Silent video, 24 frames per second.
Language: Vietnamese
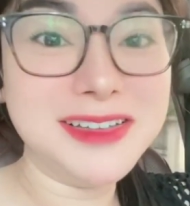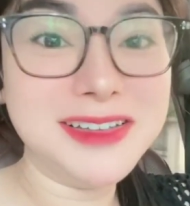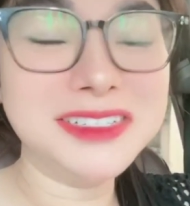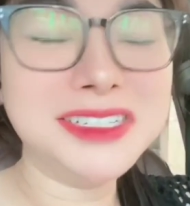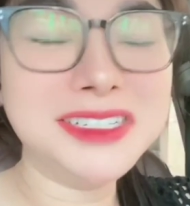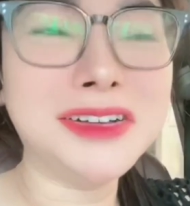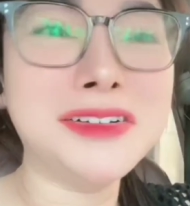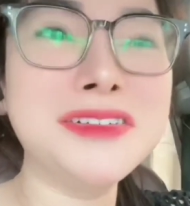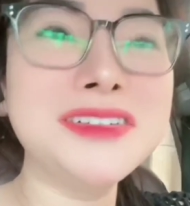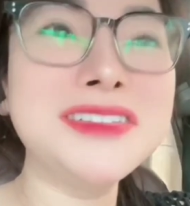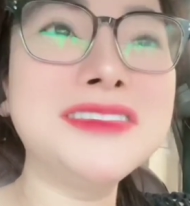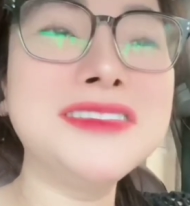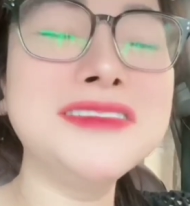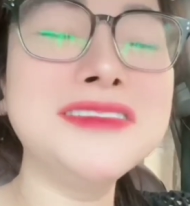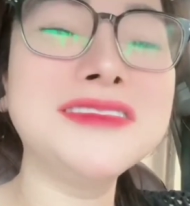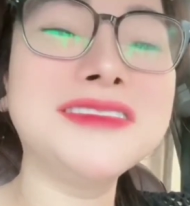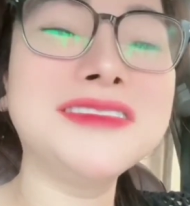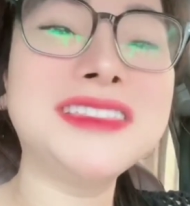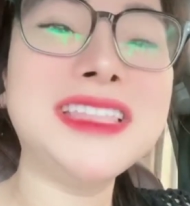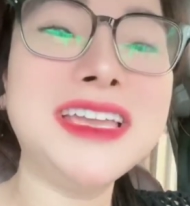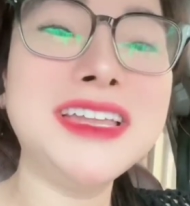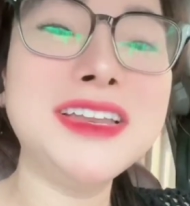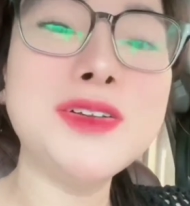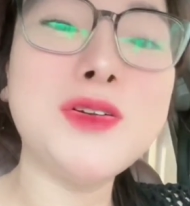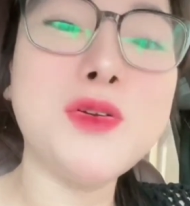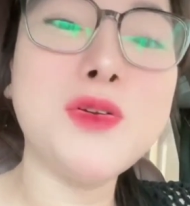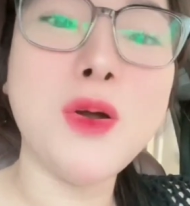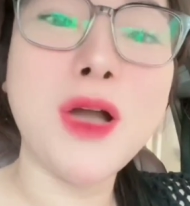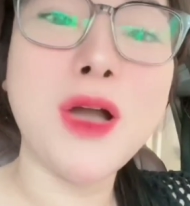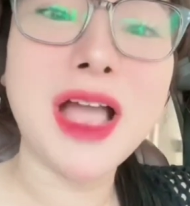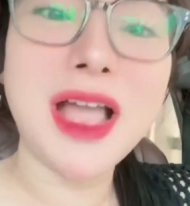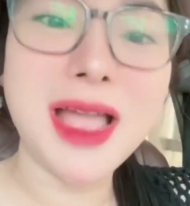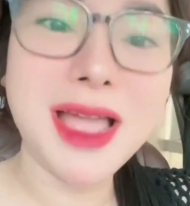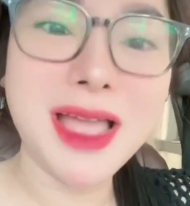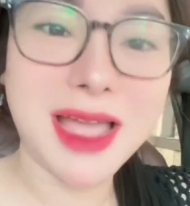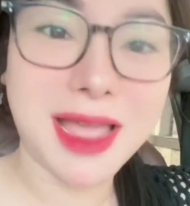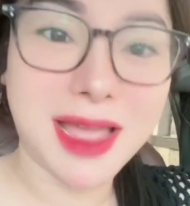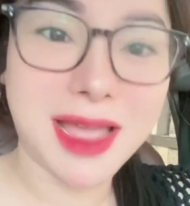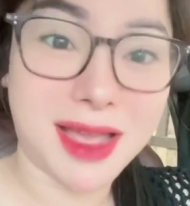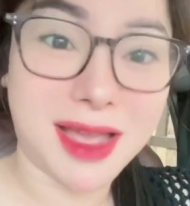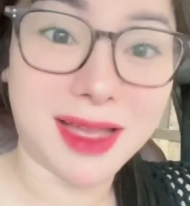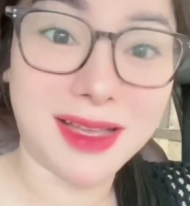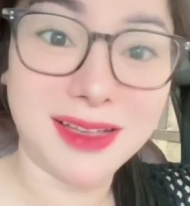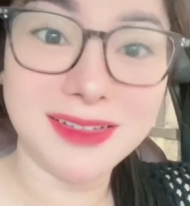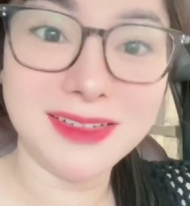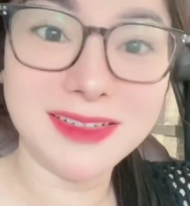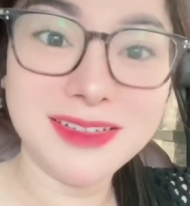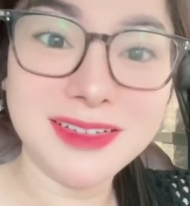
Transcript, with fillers: Trời ơi tự tin quá à